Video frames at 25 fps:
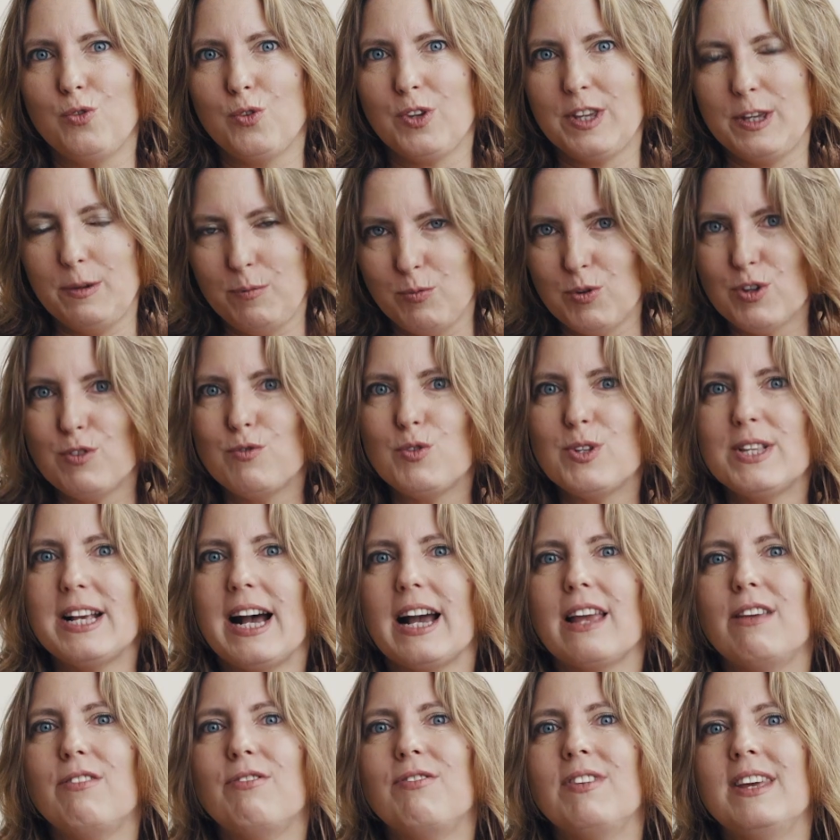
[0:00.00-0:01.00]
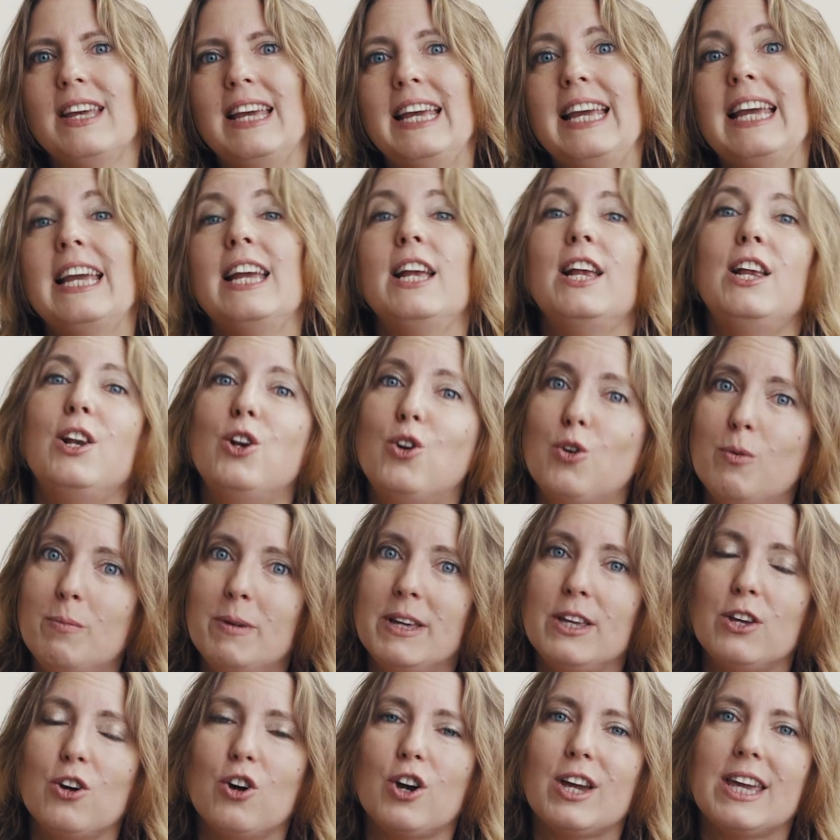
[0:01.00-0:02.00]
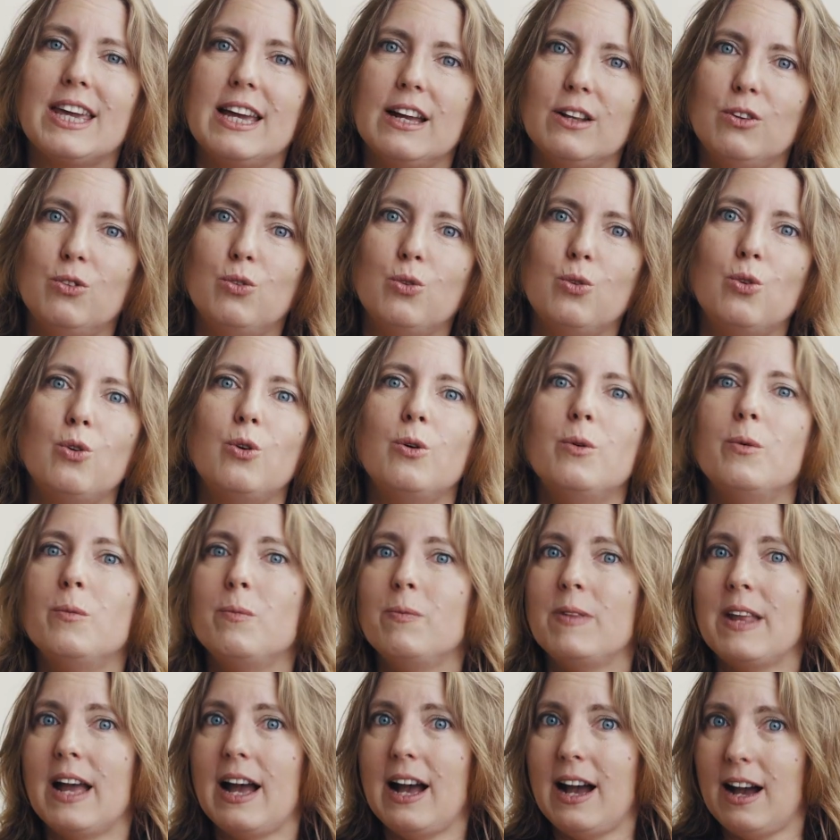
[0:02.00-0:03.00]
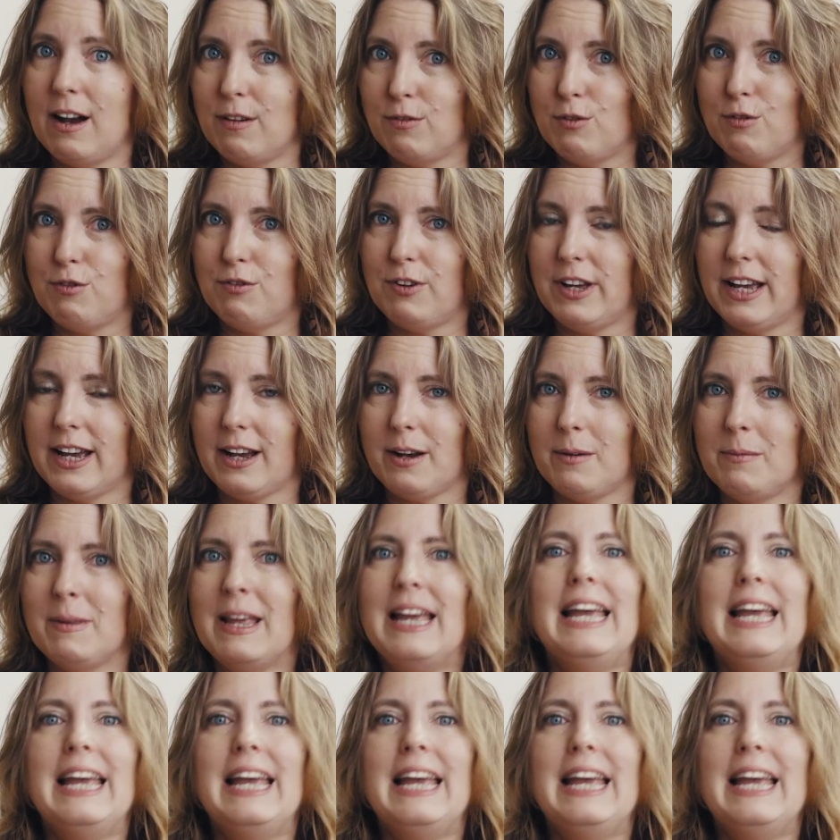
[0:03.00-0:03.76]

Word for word: qui puisse vous arriver et le meilleur cadeau à vous faire.